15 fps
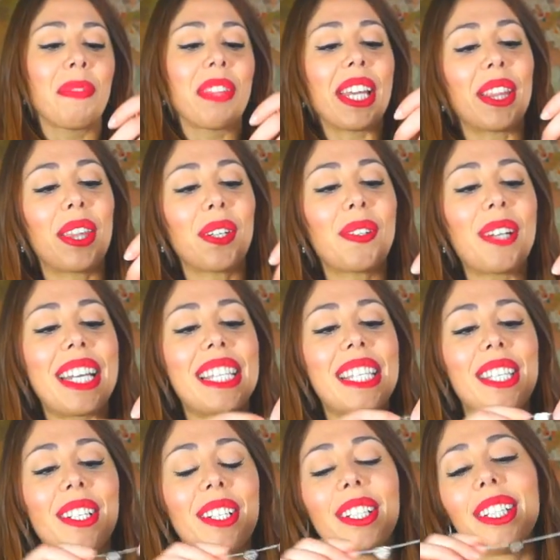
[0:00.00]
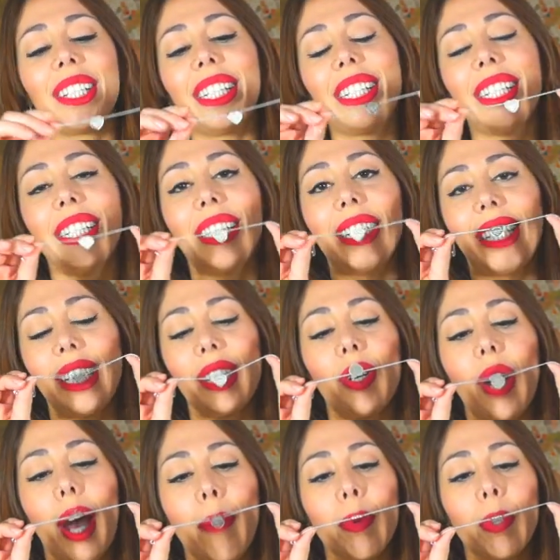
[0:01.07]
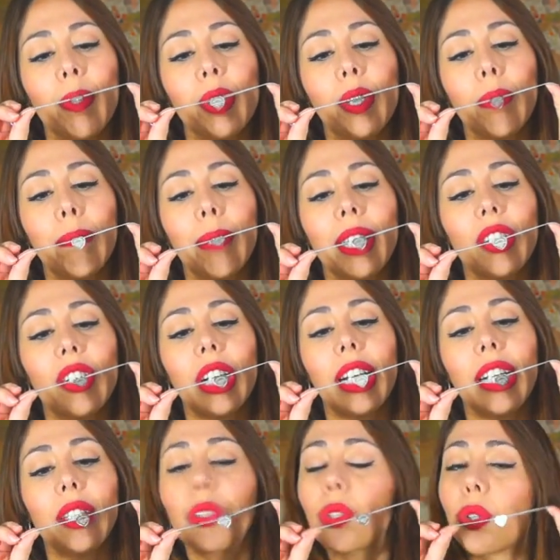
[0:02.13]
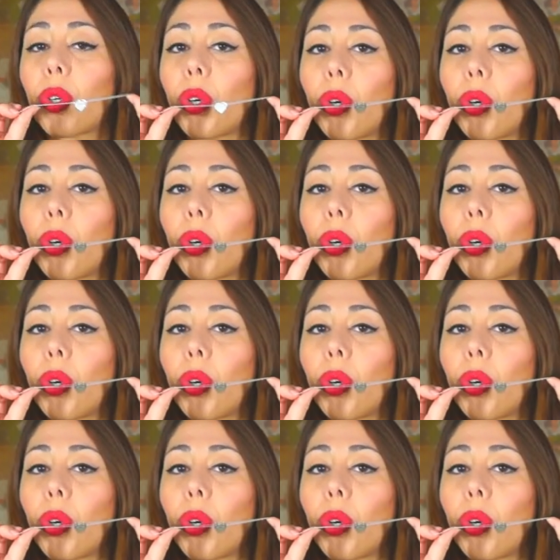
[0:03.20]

Detto questo, eh, io amo questo braccialetto,